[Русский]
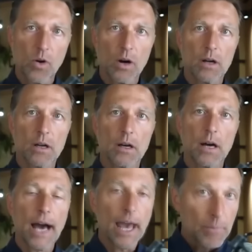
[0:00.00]
при
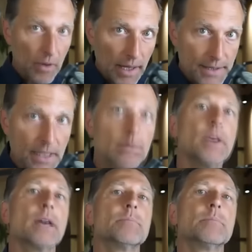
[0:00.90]
гипогликемии,
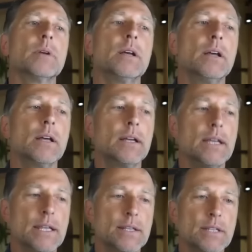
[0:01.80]

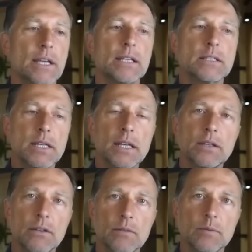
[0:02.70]
это
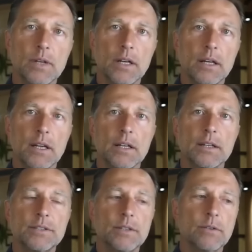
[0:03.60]
продолжать
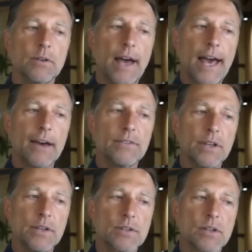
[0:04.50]
есть
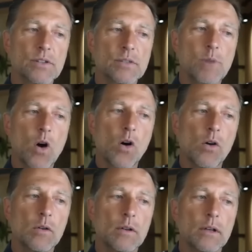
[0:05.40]
понемногу